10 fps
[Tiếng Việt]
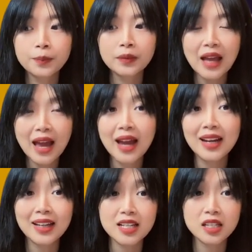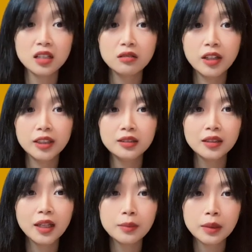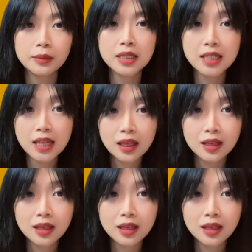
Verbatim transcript: ai là kẻ giết người trước khi mình bị giết